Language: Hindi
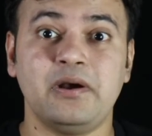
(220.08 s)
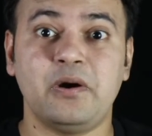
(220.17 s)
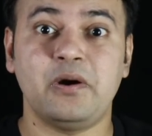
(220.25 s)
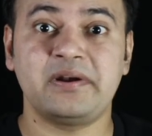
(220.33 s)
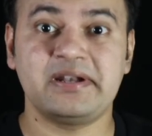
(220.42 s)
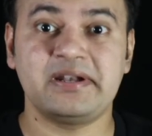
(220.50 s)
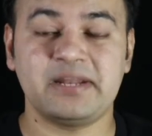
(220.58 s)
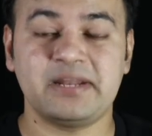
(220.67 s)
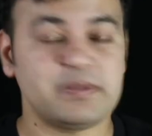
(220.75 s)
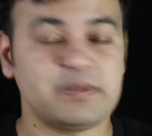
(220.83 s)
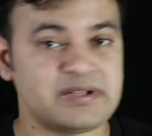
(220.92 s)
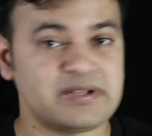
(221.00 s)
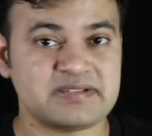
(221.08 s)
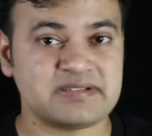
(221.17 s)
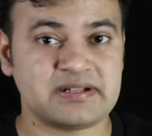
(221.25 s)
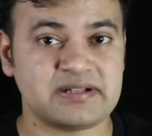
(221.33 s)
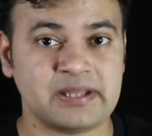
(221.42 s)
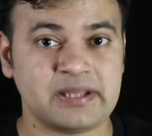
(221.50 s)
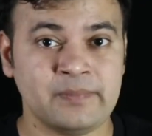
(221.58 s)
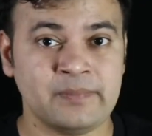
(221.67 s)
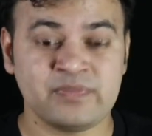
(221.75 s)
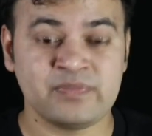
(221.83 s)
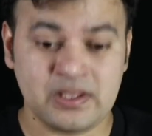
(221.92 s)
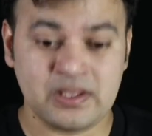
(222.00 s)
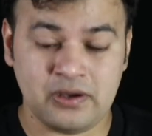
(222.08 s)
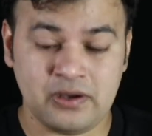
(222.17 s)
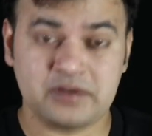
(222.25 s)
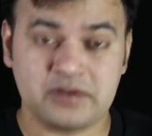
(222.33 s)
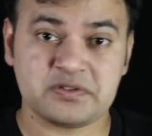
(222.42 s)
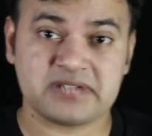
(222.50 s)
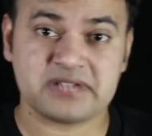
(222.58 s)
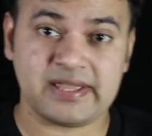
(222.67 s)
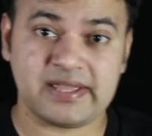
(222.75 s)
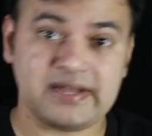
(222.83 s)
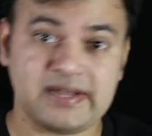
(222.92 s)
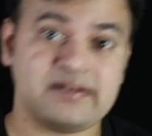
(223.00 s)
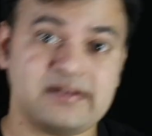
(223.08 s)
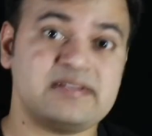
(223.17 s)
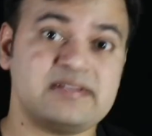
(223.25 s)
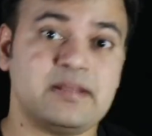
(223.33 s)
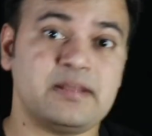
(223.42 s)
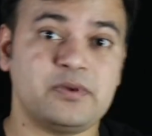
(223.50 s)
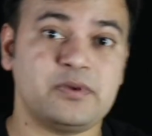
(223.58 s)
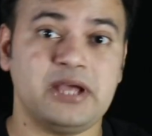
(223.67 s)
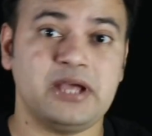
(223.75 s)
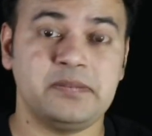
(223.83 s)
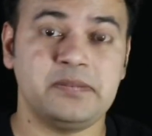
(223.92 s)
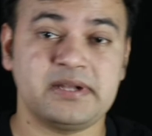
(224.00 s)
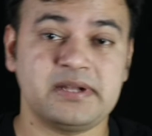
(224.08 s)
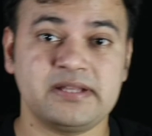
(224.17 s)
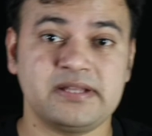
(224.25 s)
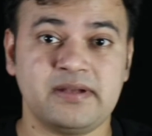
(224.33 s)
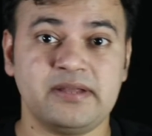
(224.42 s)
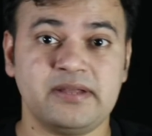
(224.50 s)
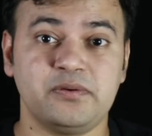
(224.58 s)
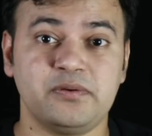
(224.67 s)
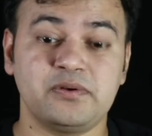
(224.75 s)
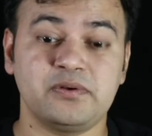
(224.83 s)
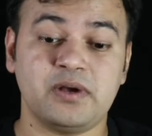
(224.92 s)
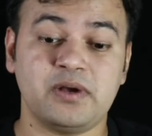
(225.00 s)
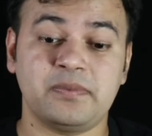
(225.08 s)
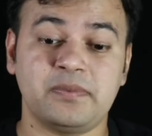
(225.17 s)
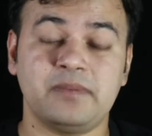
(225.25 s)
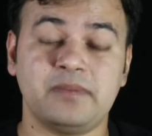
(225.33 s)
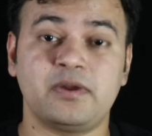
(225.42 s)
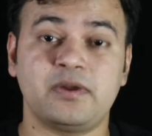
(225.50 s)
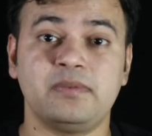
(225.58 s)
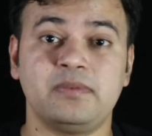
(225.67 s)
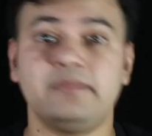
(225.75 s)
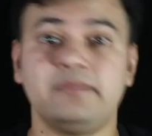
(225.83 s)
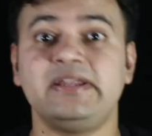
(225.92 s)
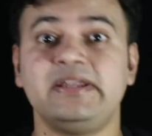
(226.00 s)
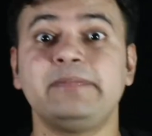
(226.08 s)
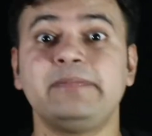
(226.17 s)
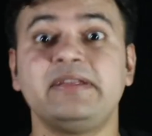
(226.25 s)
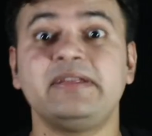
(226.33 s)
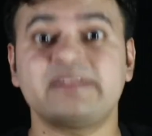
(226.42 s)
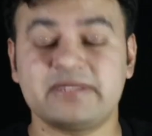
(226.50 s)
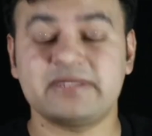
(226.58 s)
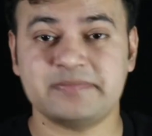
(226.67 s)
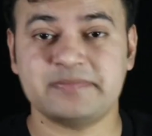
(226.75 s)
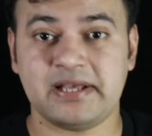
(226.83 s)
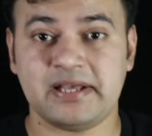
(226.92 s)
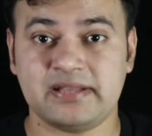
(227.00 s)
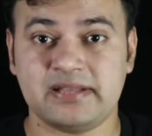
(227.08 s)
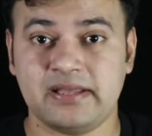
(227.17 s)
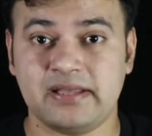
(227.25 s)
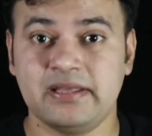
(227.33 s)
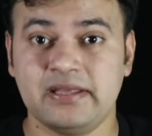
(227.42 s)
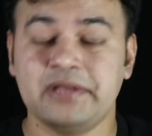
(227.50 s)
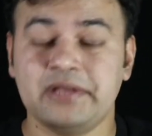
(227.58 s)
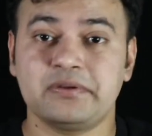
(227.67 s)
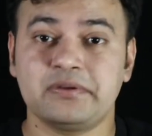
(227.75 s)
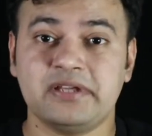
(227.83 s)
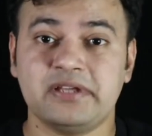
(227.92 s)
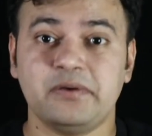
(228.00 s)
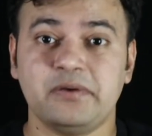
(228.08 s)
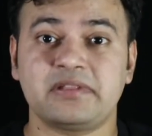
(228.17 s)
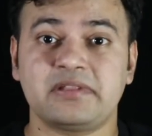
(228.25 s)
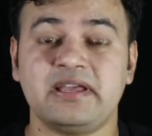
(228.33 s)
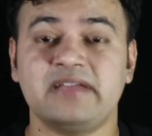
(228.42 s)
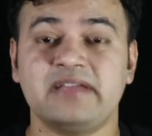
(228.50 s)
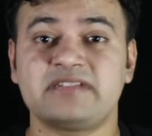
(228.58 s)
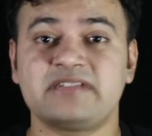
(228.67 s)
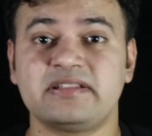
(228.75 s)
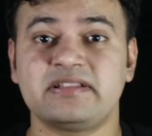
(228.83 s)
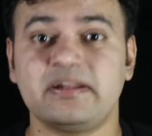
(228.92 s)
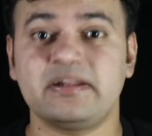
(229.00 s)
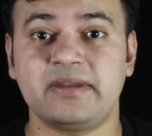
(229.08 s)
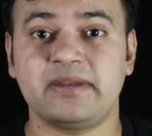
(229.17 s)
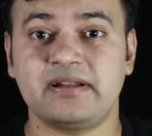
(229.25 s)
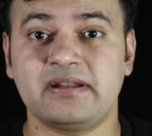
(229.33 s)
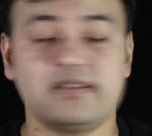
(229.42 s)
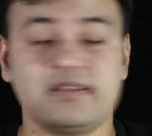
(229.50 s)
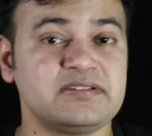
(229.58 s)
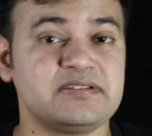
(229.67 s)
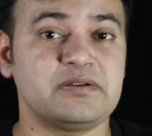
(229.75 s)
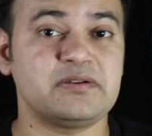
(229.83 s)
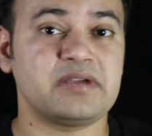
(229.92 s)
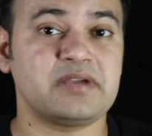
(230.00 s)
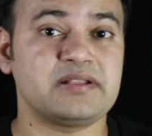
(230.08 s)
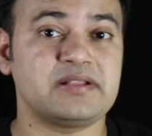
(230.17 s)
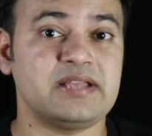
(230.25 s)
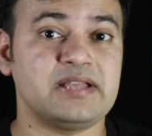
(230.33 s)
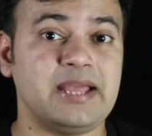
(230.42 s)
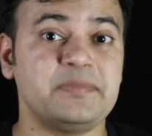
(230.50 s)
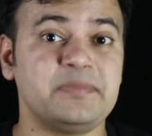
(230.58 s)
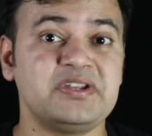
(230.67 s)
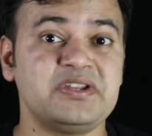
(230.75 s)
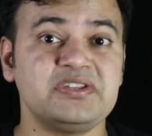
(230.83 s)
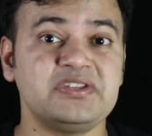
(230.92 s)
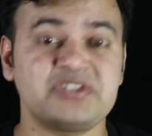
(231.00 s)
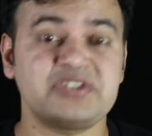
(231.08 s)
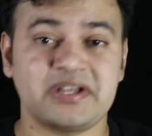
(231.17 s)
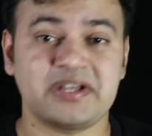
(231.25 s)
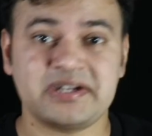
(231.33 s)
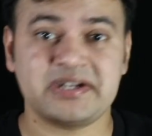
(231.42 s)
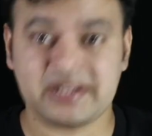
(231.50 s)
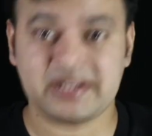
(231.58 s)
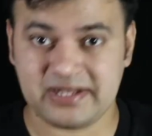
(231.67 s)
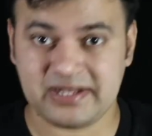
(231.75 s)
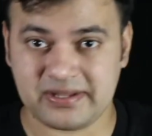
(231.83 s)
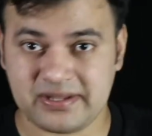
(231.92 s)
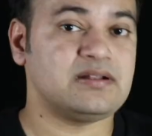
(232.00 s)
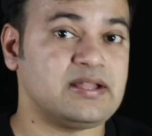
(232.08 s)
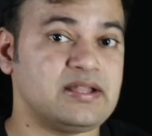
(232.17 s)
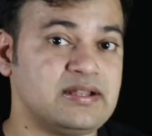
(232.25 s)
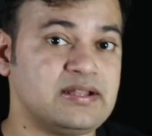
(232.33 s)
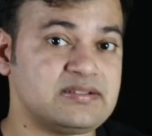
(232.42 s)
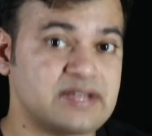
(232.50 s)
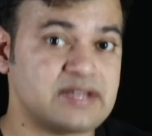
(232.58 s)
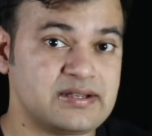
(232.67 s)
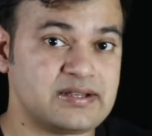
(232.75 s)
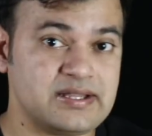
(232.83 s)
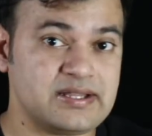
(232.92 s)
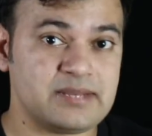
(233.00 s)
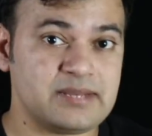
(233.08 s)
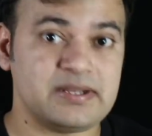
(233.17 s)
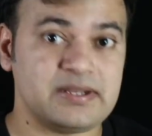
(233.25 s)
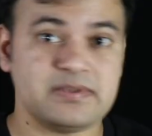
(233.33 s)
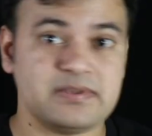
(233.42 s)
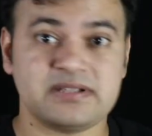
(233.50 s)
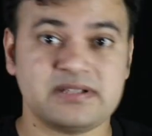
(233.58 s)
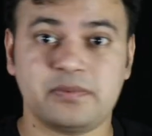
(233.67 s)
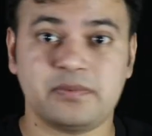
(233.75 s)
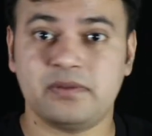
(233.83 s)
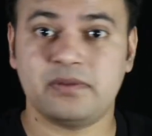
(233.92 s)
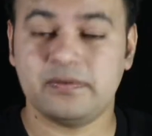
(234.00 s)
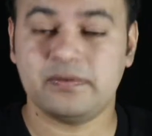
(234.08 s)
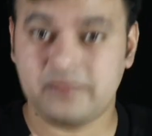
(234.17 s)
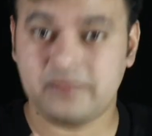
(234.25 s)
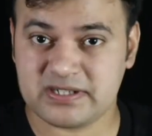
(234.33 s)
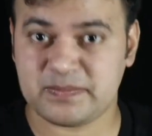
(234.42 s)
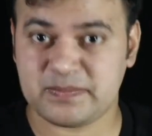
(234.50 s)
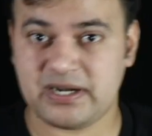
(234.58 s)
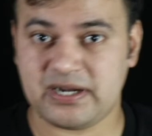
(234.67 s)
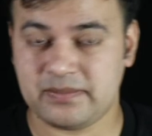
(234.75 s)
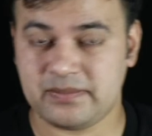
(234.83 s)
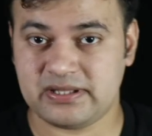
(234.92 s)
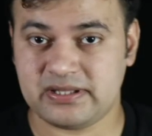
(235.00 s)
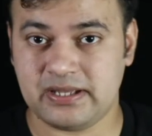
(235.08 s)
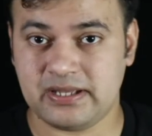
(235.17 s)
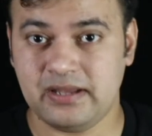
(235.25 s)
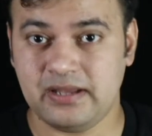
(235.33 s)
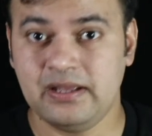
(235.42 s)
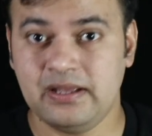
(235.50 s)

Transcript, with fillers: और डिटेल में पता चलता है और जो साइकेट्रिस्ट आपको हेल्प करने वाले उनको आपका प्रॉब्लम डीपली समझ में आता है तो ये होता है एक जनरल मेटल इसी को कहते हैं एम टी चेयर टेक्निक लेकिन इस टेक्निक का मैंने बस आपको अभी फर्स्ट पार्ट बताया